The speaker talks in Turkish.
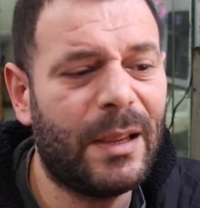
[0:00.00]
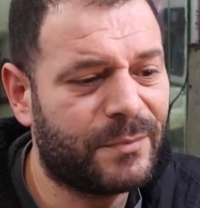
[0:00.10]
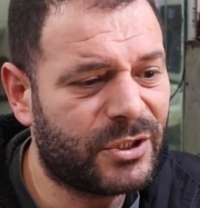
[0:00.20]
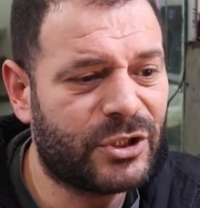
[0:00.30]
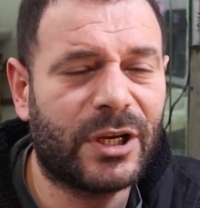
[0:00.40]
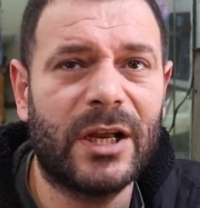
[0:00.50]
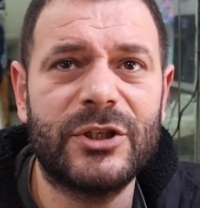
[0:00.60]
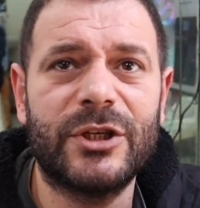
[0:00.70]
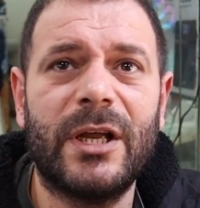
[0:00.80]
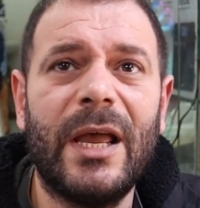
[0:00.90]
Hepsi
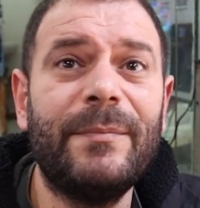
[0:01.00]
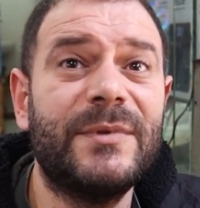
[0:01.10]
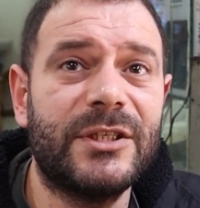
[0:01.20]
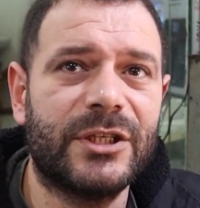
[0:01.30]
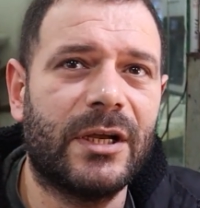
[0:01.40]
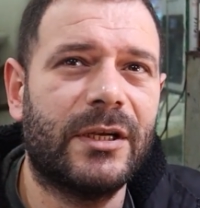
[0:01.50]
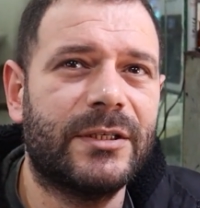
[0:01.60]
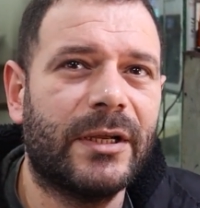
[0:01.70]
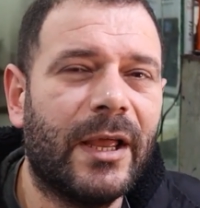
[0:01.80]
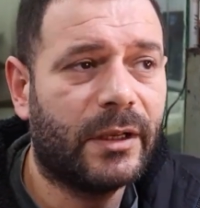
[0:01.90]
çıkarcı. Hepsi çıkarcı.